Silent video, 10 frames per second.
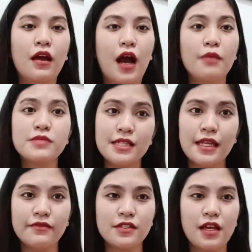um,
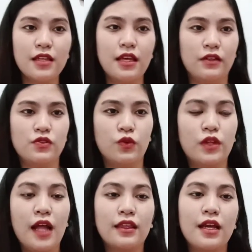sleeves, ganyan. So,
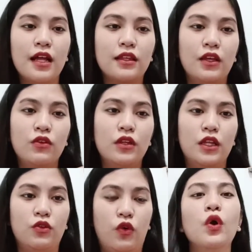dahating-hati yun
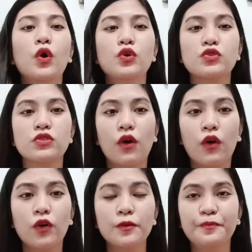dito ko.
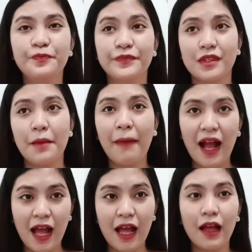So, di ba
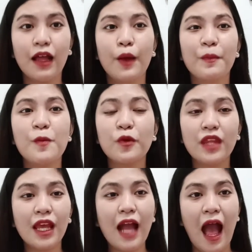nga,
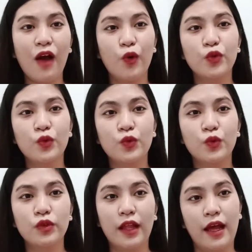pumuti nga ako nung
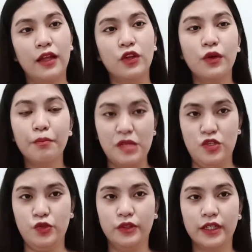una, ito yung
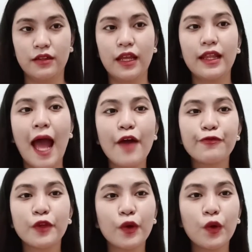picture. Then,
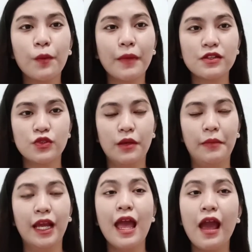after kong
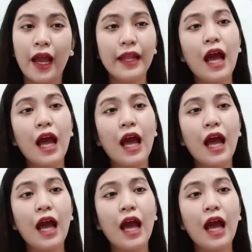mag-swimming, kaya